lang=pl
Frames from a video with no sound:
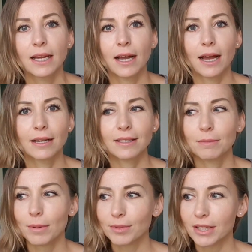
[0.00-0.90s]
E,
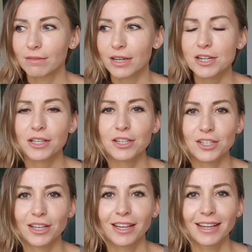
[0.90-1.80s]
I mam takie wrażenie,
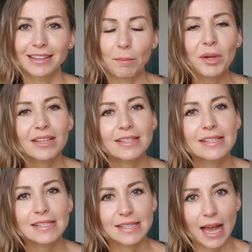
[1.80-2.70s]
że ta moja
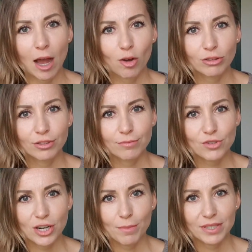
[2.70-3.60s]
decyzja o
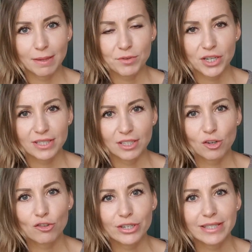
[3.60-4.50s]
tym, żeby
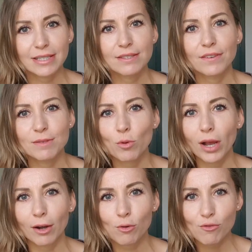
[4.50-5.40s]
zaprzestać korzystać z
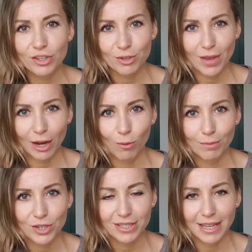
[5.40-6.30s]
Facebooka, również miała
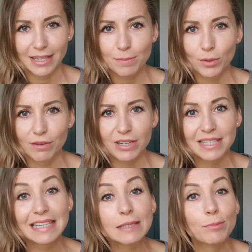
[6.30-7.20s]
głębszy sens,
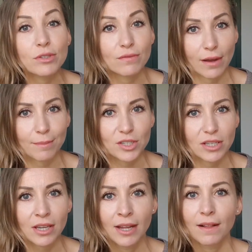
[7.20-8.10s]
ponieważ nie spodziewałam
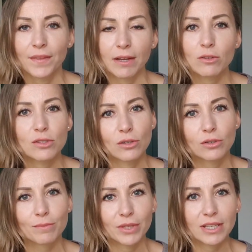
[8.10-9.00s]
się tego,
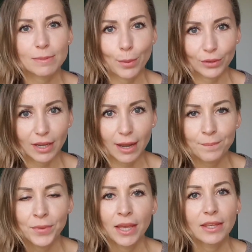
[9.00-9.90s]
co mnie
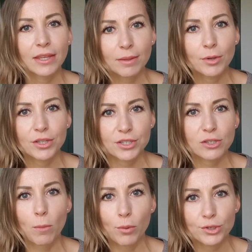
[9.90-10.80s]
spotka, kiedy moje
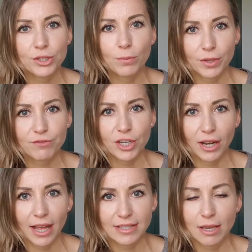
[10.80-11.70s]
dziecko pójdzie do pierwszej
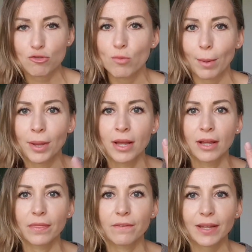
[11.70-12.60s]
klasy. Ja już byłam
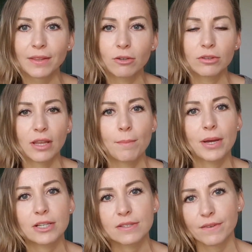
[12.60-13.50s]
dwa tygodnie
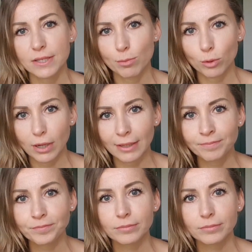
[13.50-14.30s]
bez Facebooka,